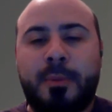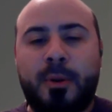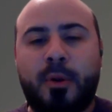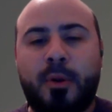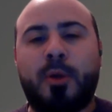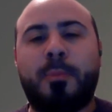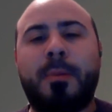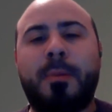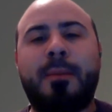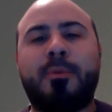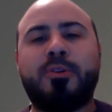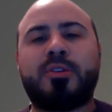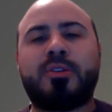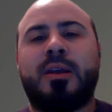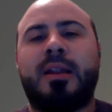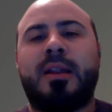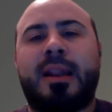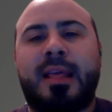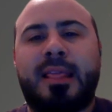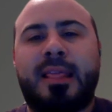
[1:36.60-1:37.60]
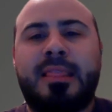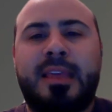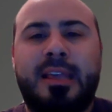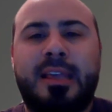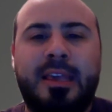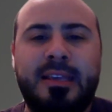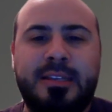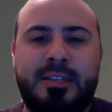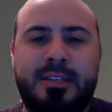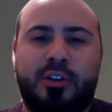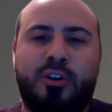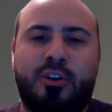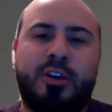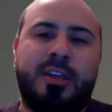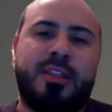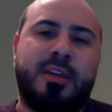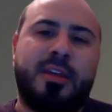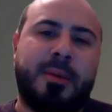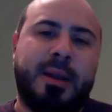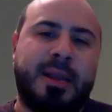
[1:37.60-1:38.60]
Pero bueno, vamos a hablar de esto
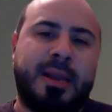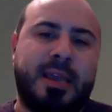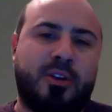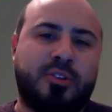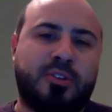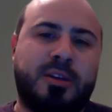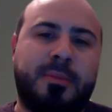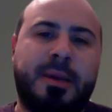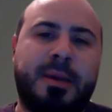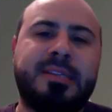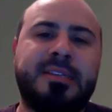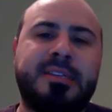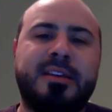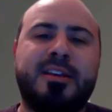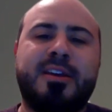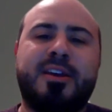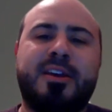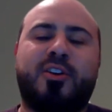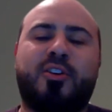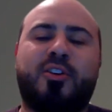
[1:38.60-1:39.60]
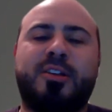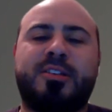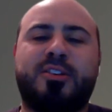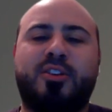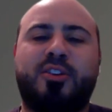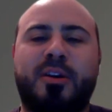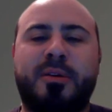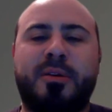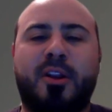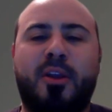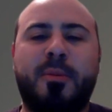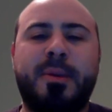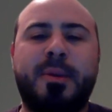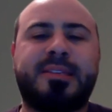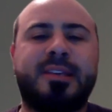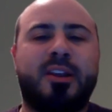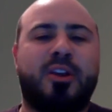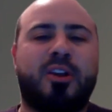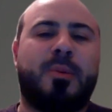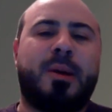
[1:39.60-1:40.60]
y de varias cosas más con el señor Javier
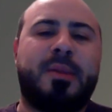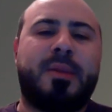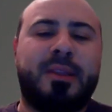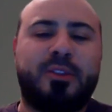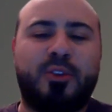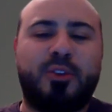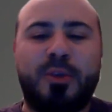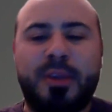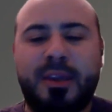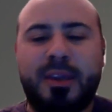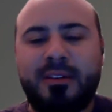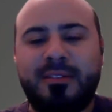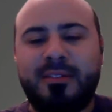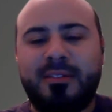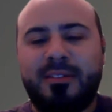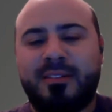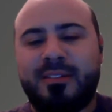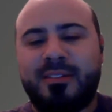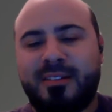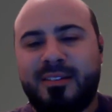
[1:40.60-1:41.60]
Ramírez. ¿Cómo anda? ¿Todo bien?